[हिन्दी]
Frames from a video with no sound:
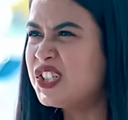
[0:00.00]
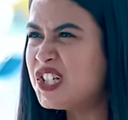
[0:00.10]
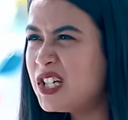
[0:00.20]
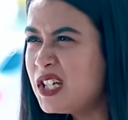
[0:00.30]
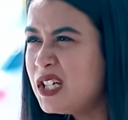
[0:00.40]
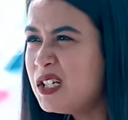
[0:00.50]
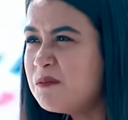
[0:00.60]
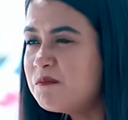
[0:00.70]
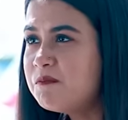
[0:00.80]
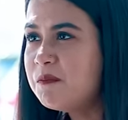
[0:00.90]
छी
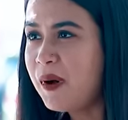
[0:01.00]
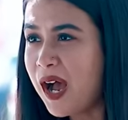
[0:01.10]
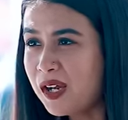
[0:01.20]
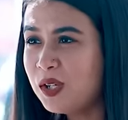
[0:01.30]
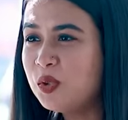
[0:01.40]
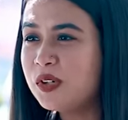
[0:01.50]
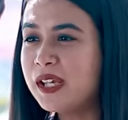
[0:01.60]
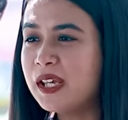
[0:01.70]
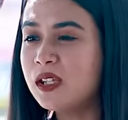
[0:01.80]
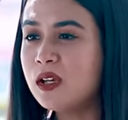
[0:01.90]
पागल हो
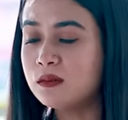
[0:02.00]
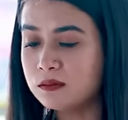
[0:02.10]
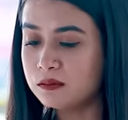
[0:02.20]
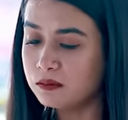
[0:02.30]
गया क्या